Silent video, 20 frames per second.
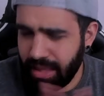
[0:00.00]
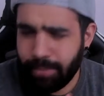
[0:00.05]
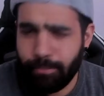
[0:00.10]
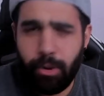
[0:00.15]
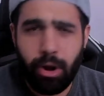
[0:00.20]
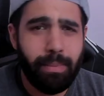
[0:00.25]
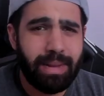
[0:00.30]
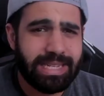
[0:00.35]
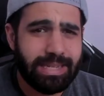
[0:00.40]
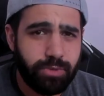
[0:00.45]

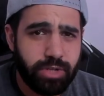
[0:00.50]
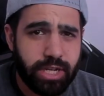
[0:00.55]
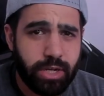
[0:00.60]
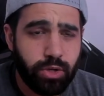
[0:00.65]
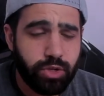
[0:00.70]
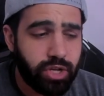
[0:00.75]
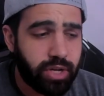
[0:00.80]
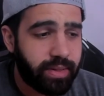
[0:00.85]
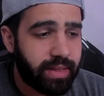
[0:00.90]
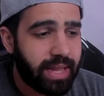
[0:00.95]
Pero me hace mucha
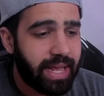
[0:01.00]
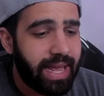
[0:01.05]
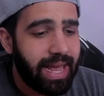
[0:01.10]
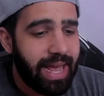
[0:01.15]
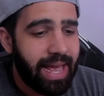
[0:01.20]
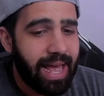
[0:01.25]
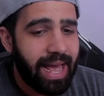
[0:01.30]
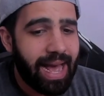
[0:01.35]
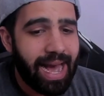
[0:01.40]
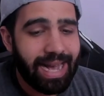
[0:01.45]
ilusión.
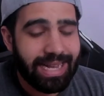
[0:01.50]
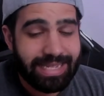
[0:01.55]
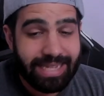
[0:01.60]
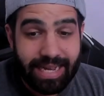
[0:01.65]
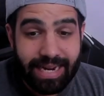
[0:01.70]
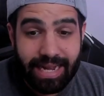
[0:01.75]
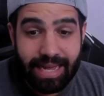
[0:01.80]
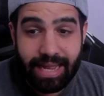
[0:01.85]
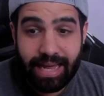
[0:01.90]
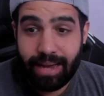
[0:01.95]
Así
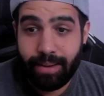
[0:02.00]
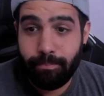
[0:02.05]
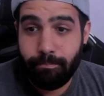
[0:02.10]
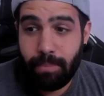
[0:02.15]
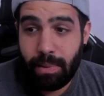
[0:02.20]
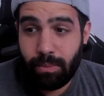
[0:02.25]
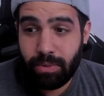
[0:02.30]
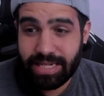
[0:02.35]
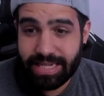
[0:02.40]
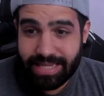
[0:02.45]
que nada,
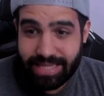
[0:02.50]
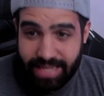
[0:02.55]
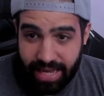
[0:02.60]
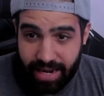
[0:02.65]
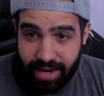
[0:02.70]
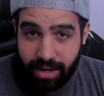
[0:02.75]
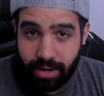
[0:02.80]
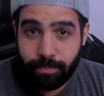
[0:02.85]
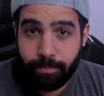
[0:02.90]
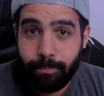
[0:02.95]
vamos a
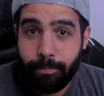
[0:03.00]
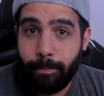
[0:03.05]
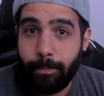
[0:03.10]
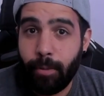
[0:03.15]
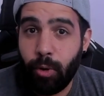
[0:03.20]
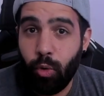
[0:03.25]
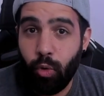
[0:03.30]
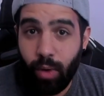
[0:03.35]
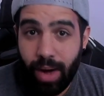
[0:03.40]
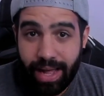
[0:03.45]
estar
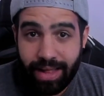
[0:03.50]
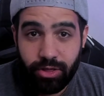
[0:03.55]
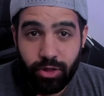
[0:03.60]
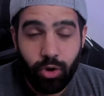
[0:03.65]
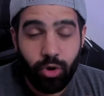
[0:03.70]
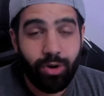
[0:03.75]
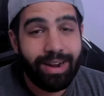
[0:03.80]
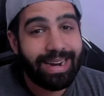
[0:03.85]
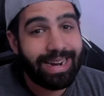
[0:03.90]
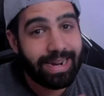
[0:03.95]

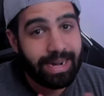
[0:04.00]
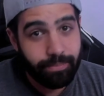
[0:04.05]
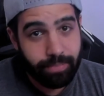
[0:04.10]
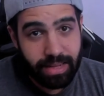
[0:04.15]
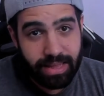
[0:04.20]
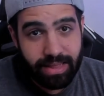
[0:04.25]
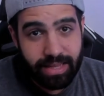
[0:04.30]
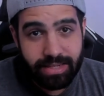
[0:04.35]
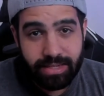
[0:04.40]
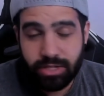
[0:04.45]
jugando
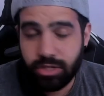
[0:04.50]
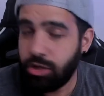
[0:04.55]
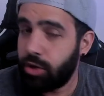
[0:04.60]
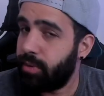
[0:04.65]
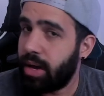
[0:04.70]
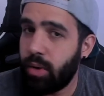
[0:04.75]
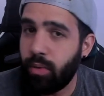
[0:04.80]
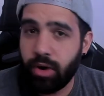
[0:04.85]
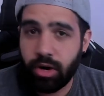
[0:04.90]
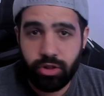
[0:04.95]
Repentance, no
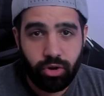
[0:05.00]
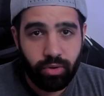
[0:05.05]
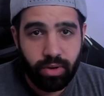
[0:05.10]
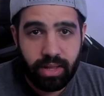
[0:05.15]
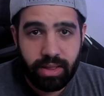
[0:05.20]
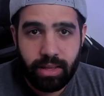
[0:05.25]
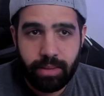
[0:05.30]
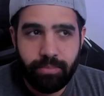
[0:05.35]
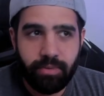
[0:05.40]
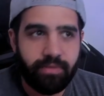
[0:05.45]
voy a jugar otro
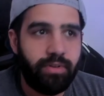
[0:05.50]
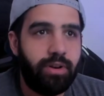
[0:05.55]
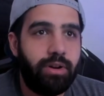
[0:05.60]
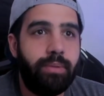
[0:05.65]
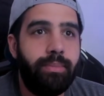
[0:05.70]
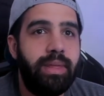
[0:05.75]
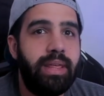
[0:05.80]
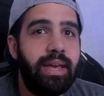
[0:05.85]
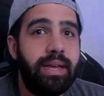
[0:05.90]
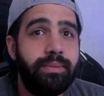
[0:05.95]
indie, por favor
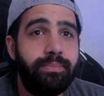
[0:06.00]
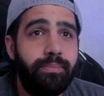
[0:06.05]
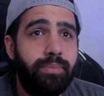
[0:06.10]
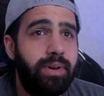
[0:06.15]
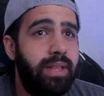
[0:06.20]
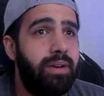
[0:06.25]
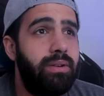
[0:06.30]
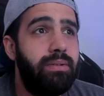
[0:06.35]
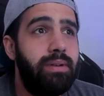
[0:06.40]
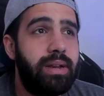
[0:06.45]
no me digáis,
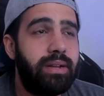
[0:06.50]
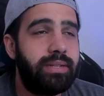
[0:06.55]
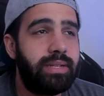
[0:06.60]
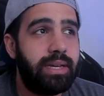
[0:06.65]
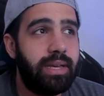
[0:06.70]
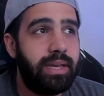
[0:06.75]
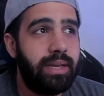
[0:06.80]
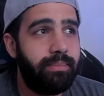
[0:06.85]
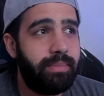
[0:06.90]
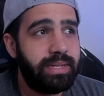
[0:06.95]
puedes jugar no sé
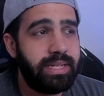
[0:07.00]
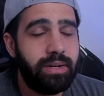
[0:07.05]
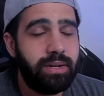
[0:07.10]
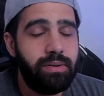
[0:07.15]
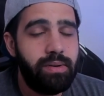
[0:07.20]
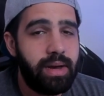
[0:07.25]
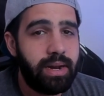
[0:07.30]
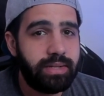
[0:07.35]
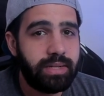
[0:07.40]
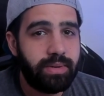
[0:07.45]
qué, vas a
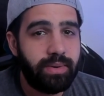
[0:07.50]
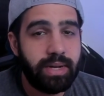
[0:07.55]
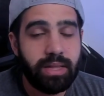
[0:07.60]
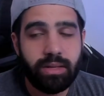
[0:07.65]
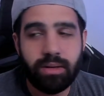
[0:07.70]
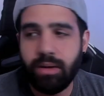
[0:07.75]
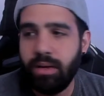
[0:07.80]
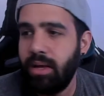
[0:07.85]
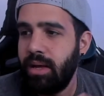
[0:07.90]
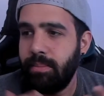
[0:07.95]
jugar no sé
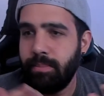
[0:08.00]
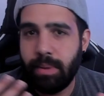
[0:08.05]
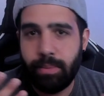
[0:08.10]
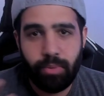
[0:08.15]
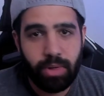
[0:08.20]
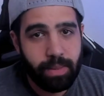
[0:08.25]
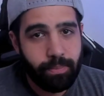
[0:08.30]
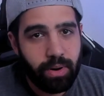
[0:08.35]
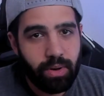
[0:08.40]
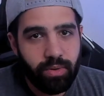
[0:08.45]
cuánto. Me
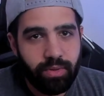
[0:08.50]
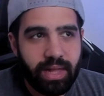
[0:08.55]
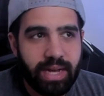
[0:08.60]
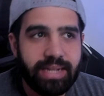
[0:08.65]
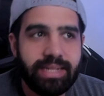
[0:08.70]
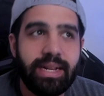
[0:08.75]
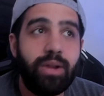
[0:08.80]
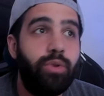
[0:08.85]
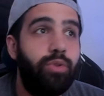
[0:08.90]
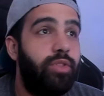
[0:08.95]
podéis
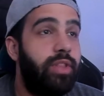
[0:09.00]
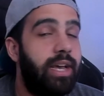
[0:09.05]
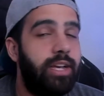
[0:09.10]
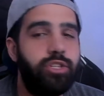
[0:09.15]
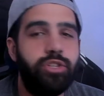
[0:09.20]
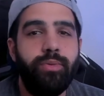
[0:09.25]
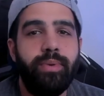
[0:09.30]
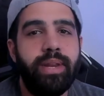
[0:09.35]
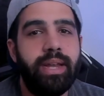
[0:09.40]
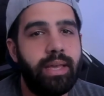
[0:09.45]
preguntar si algún día
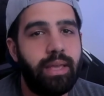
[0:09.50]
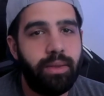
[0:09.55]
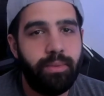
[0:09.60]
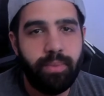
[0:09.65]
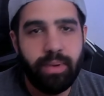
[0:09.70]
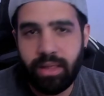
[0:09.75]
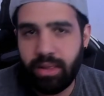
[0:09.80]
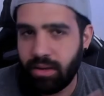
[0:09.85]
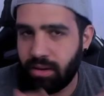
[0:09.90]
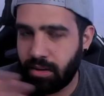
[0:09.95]
subiré X
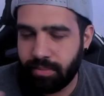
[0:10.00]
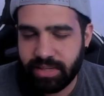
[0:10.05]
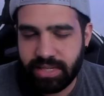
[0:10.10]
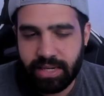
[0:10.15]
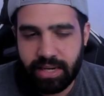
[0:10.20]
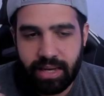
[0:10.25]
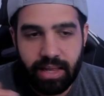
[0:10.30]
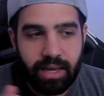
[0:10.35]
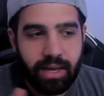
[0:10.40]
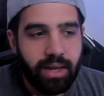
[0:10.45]
vídeo, no
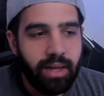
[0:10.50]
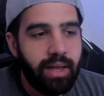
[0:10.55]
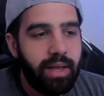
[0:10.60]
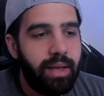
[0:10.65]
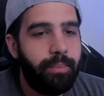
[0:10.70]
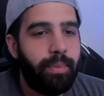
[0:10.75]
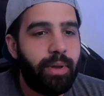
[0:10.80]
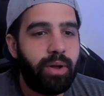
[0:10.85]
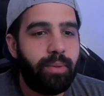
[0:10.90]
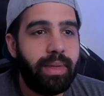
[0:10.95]
pasa nada.
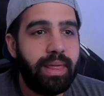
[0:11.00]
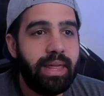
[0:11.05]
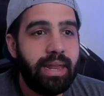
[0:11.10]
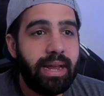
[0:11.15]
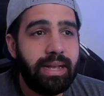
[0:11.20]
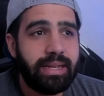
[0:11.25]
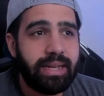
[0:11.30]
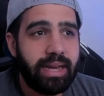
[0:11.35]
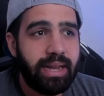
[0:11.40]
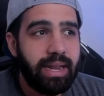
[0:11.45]
Pero me
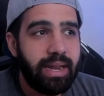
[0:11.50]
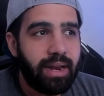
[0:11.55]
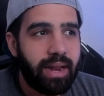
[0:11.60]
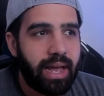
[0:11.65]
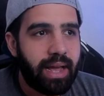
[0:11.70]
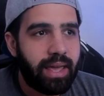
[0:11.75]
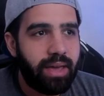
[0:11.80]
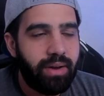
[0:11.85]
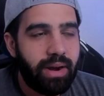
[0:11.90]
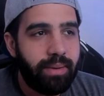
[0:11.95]
diréis, Gerier,
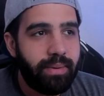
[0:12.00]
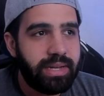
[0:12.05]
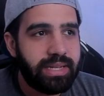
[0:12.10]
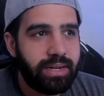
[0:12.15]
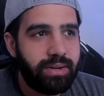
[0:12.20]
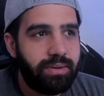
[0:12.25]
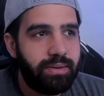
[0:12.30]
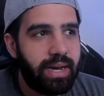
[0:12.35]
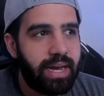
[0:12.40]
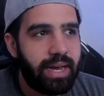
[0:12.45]
¿a qué hora vas
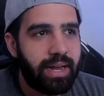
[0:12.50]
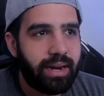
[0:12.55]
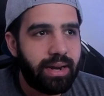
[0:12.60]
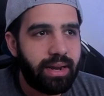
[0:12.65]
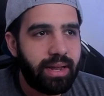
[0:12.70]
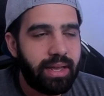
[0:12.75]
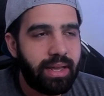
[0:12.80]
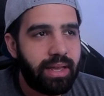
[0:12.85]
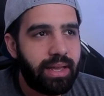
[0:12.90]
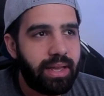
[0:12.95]
a
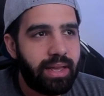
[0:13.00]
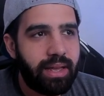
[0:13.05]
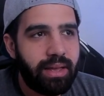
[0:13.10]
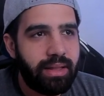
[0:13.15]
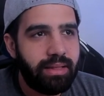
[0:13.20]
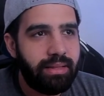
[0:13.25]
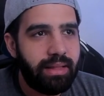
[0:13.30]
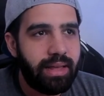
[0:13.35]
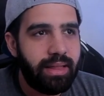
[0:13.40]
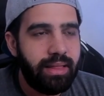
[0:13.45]
jugar
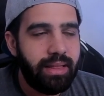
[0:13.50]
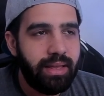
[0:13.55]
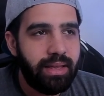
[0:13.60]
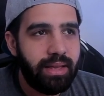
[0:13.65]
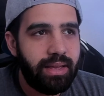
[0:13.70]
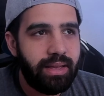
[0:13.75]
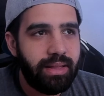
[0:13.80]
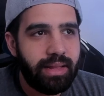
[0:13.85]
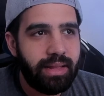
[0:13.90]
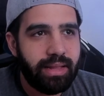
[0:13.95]
eh,
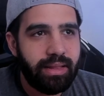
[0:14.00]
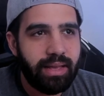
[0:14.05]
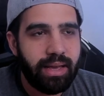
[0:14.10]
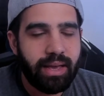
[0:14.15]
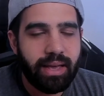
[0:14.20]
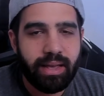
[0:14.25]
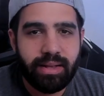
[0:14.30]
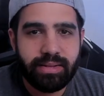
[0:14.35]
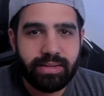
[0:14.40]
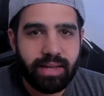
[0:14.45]
Daddy, Dandy
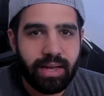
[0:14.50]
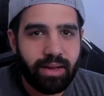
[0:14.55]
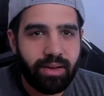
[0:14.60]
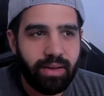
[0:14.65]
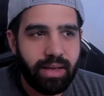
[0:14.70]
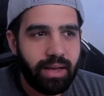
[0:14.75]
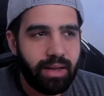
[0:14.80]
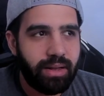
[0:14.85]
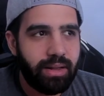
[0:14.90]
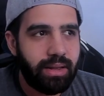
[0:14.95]
Ace? ¿A
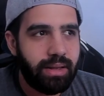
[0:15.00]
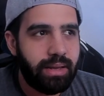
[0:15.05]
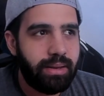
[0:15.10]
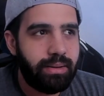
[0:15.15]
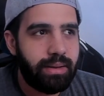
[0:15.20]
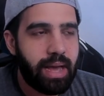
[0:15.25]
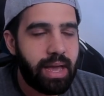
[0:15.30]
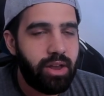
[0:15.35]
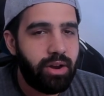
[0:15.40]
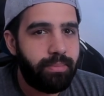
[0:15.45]
qué,
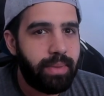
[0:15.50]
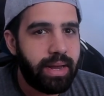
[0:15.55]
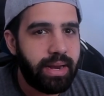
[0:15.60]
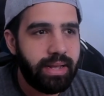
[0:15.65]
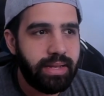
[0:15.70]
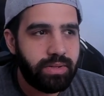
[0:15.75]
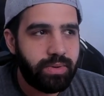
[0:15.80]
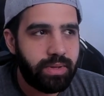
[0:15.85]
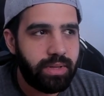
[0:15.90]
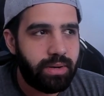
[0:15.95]
eh, Iron
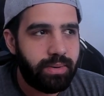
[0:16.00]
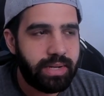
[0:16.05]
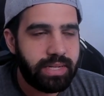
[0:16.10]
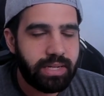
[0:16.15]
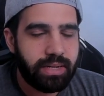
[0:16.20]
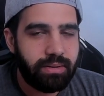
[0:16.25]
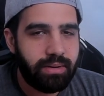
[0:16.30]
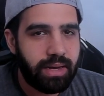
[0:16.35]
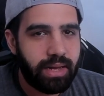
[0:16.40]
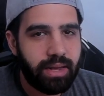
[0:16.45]
Marines cuándo lo vas
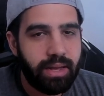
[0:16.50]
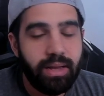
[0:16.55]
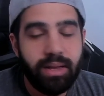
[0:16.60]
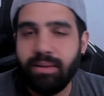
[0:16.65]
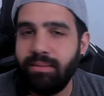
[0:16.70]
a jugar?